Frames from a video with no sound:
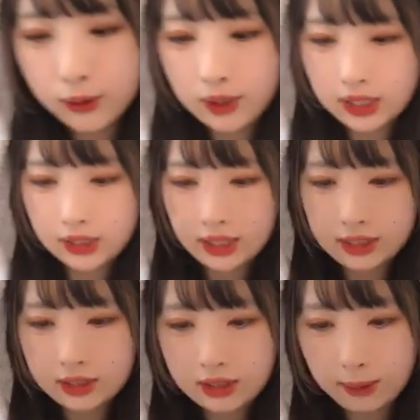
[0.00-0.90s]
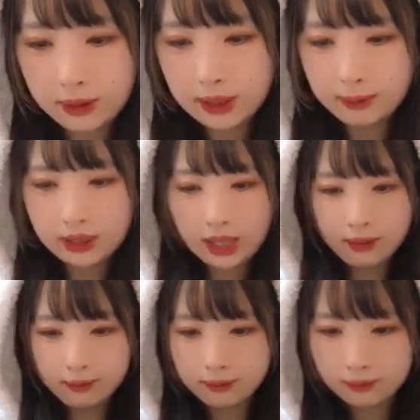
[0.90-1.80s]
商品です食べてみ
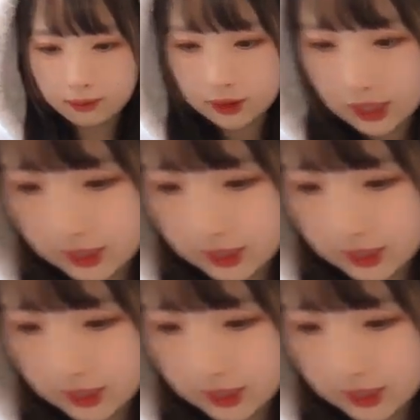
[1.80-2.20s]
てく